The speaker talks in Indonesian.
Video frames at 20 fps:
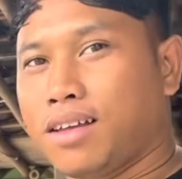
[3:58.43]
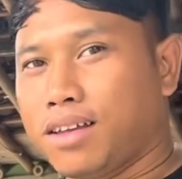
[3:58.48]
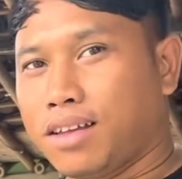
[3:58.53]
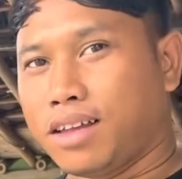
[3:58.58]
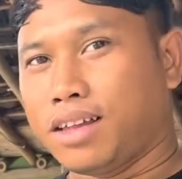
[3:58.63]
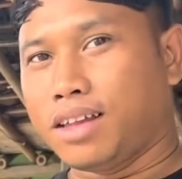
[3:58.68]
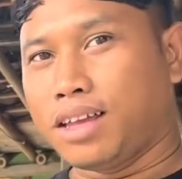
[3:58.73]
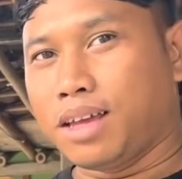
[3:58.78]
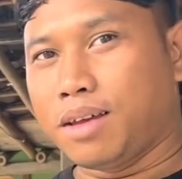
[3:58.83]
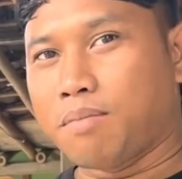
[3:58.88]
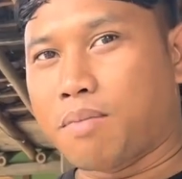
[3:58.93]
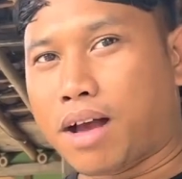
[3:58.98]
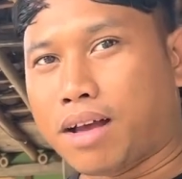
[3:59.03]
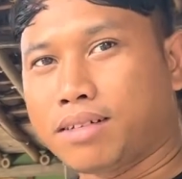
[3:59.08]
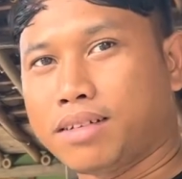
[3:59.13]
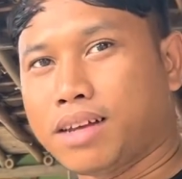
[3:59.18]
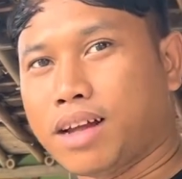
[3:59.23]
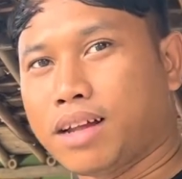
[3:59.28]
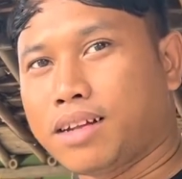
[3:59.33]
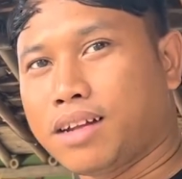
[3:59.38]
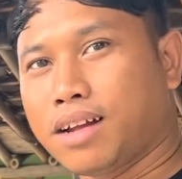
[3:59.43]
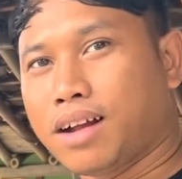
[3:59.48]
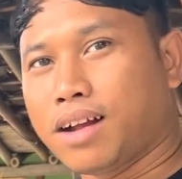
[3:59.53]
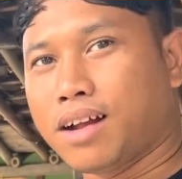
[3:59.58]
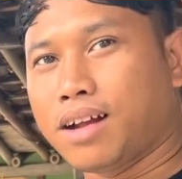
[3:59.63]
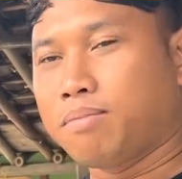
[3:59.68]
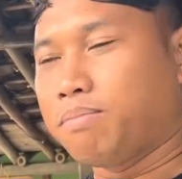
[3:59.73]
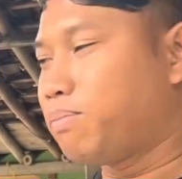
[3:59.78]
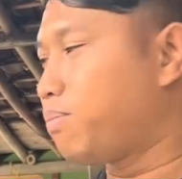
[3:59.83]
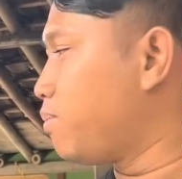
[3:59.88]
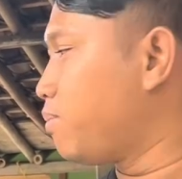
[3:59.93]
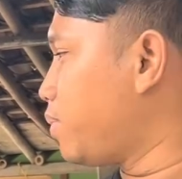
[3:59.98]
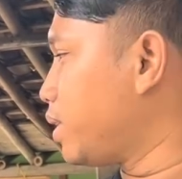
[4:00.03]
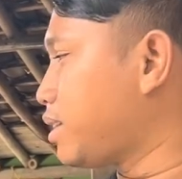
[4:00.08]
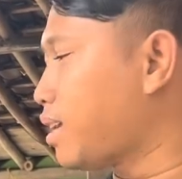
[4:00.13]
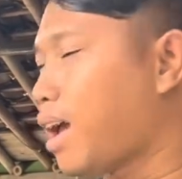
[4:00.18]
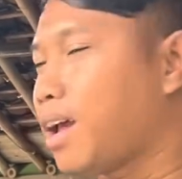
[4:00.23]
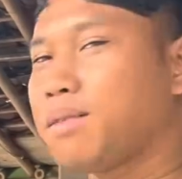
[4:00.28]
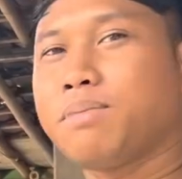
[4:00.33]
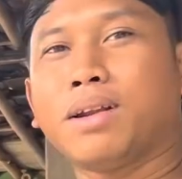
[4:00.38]
ini masih ada
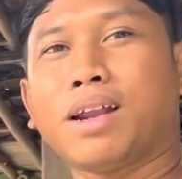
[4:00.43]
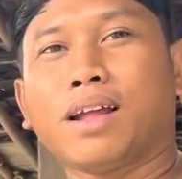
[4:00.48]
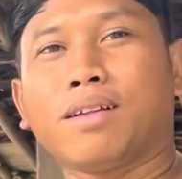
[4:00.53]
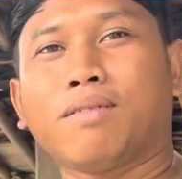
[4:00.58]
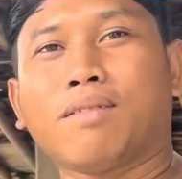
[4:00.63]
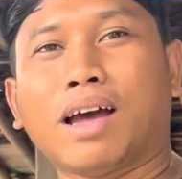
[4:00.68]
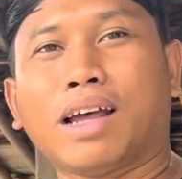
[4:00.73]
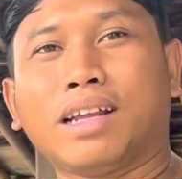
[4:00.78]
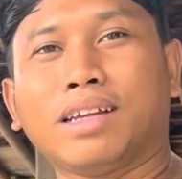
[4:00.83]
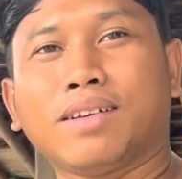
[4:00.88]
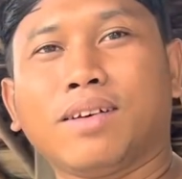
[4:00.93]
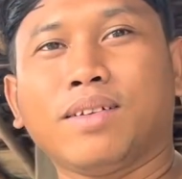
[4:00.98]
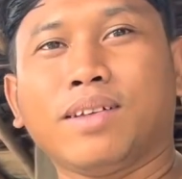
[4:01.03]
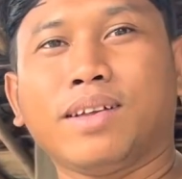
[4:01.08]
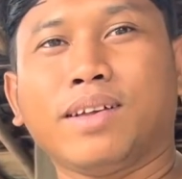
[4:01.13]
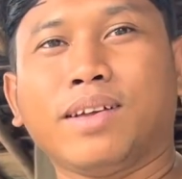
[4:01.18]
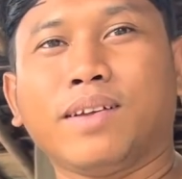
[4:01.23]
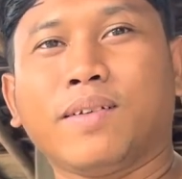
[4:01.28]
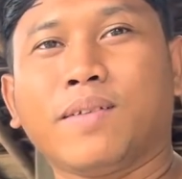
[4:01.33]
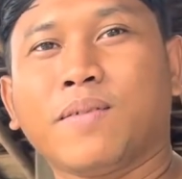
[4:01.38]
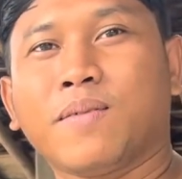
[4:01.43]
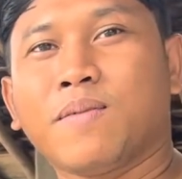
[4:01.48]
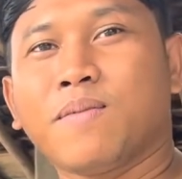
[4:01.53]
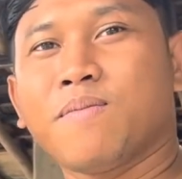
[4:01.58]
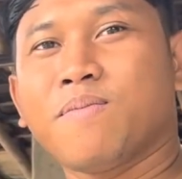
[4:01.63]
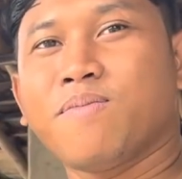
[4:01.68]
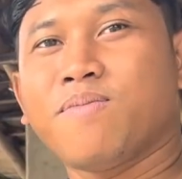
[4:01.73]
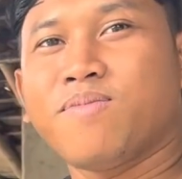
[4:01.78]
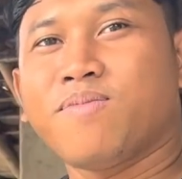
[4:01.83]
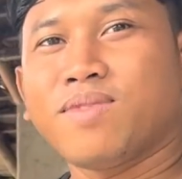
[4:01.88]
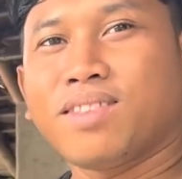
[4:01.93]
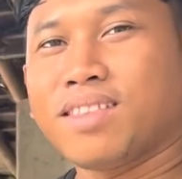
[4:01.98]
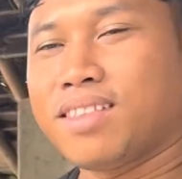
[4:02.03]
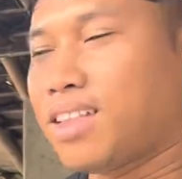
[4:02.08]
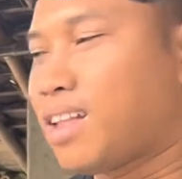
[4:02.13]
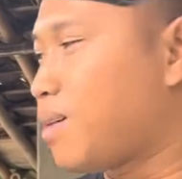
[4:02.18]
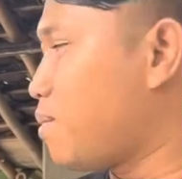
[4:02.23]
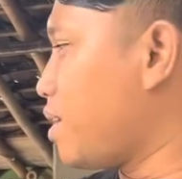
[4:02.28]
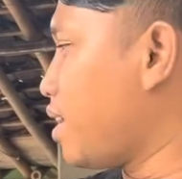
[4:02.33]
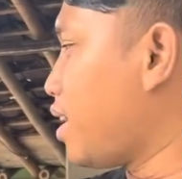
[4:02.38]
pesaing berat Wariso nih
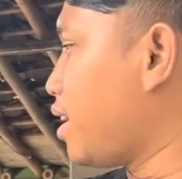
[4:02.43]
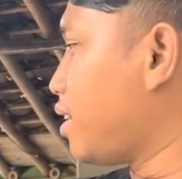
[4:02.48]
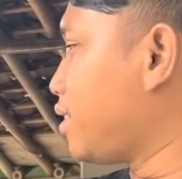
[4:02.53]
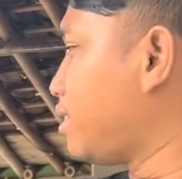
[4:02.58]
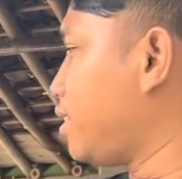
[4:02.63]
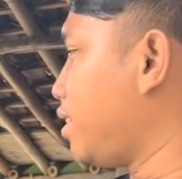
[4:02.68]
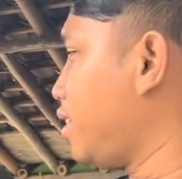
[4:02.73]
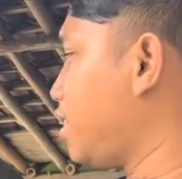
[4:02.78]
namanya si